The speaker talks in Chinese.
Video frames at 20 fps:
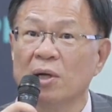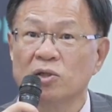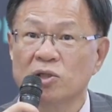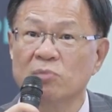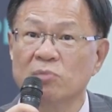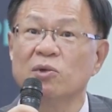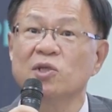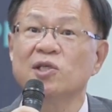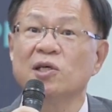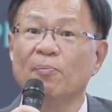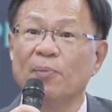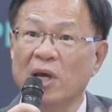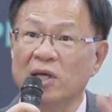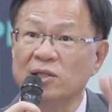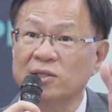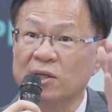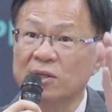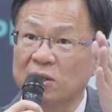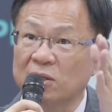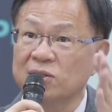是不是请北
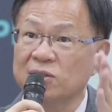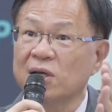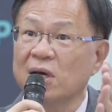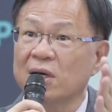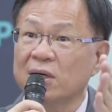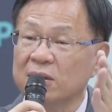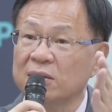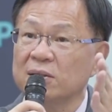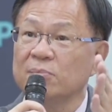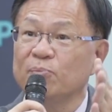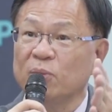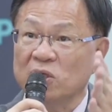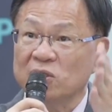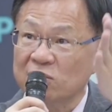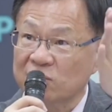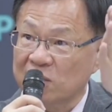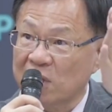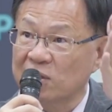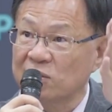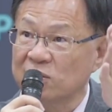检等一下跟比
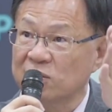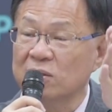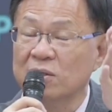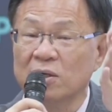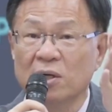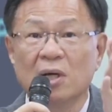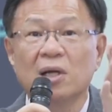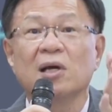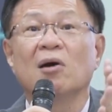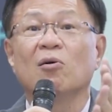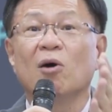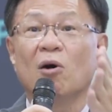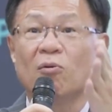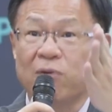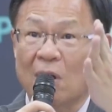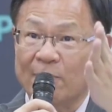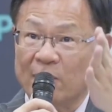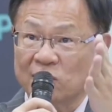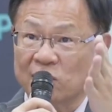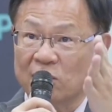照上一次，赶快
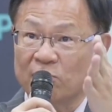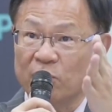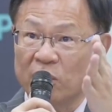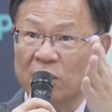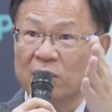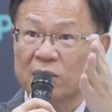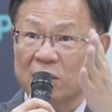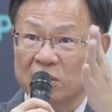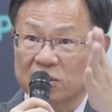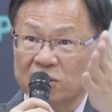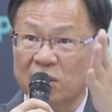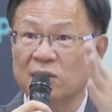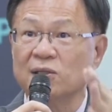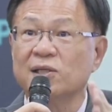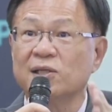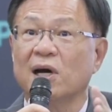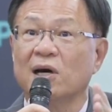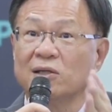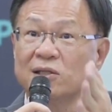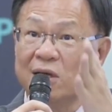发表声明更正一
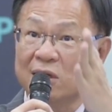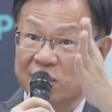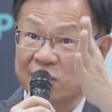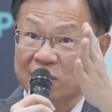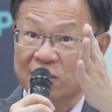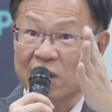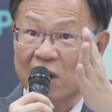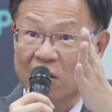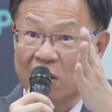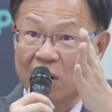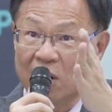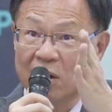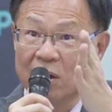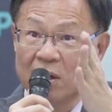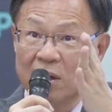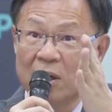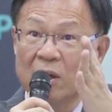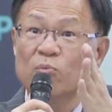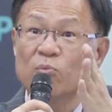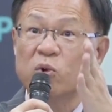下，而且要强调啊，
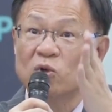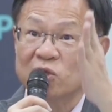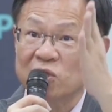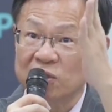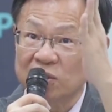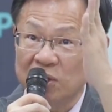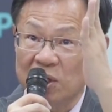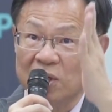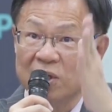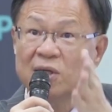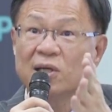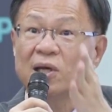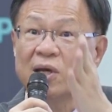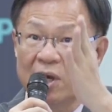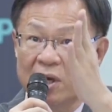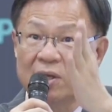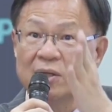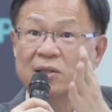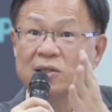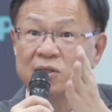不是你
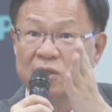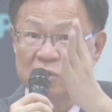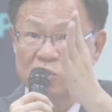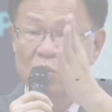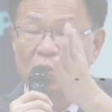给静坐